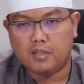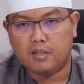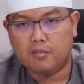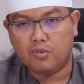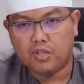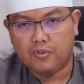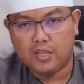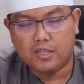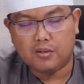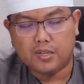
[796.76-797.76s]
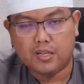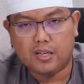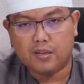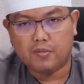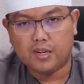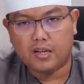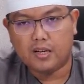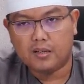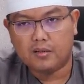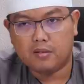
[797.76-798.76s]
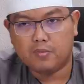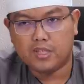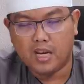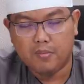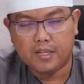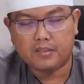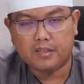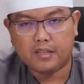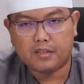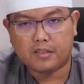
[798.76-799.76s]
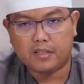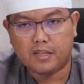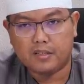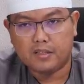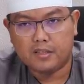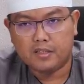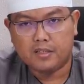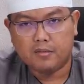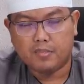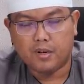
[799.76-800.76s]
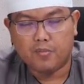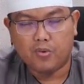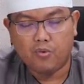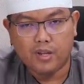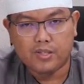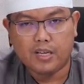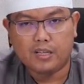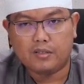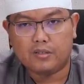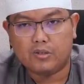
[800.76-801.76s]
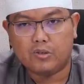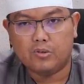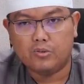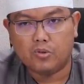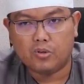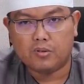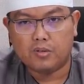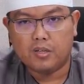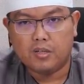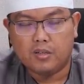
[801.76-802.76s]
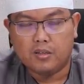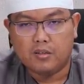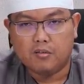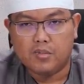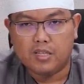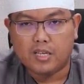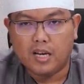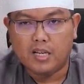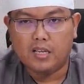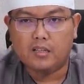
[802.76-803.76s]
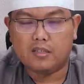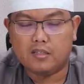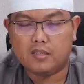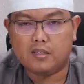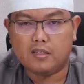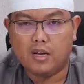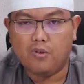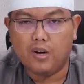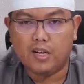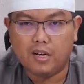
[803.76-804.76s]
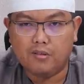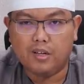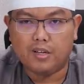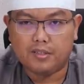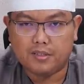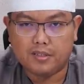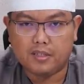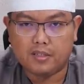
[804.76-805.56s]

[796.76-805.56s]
e, motivasi kepada para pejabat ya, ya, para penguasa untuk mencari naungan Allah